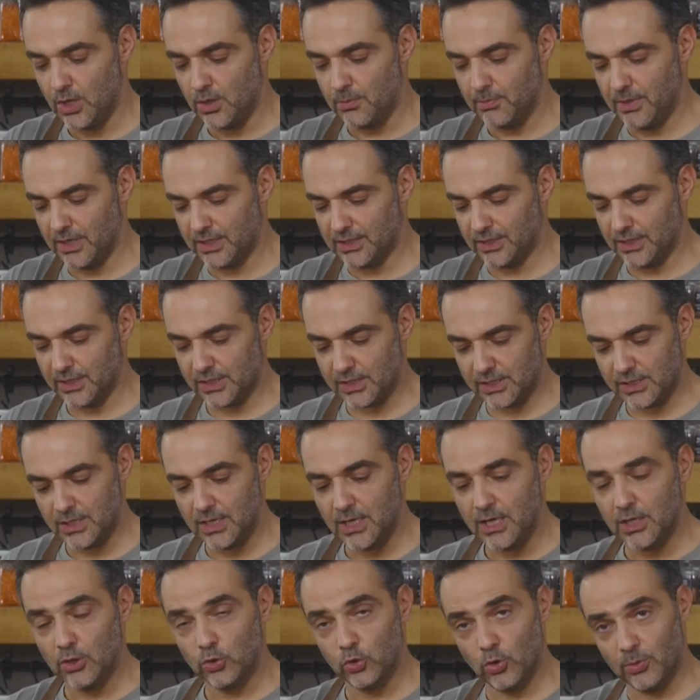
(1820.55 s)
Bakınız
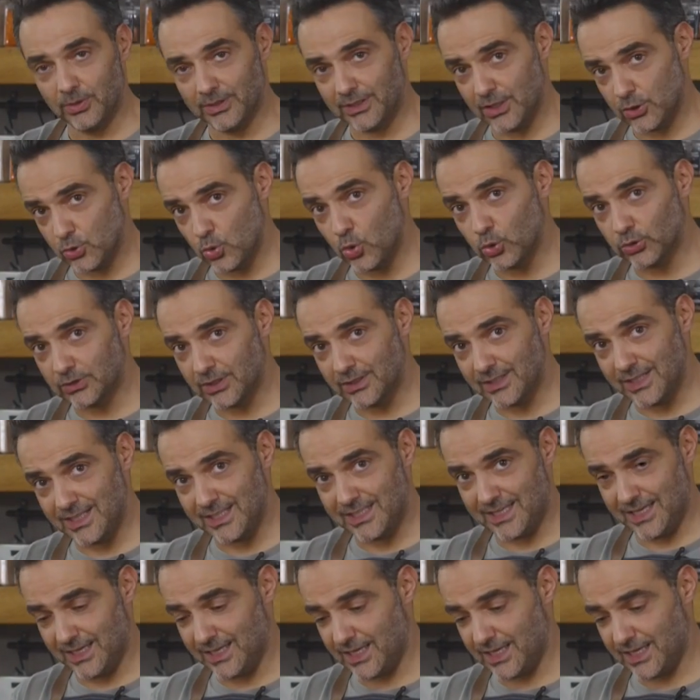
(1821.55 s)
domatesi ortadan ikiye